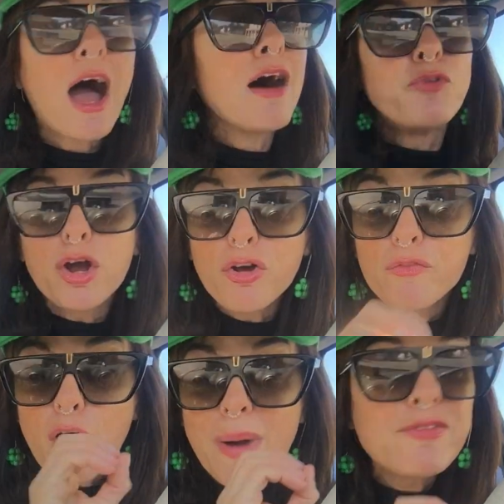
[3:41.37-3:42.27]
a ah, voi non
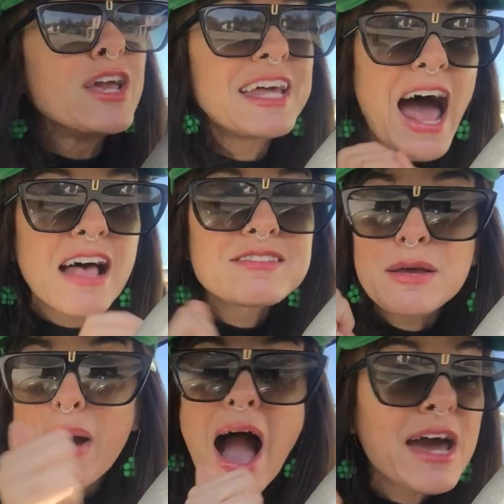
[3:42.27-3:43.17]
vi ho, ma voi grasse,
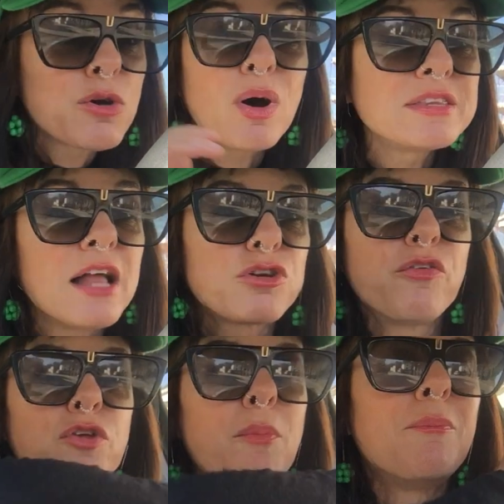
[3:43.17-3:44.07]
magre, quant'altro
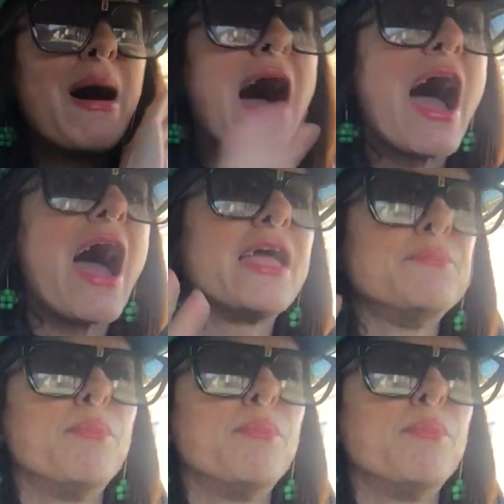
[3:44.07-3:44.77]
non vi ho mai,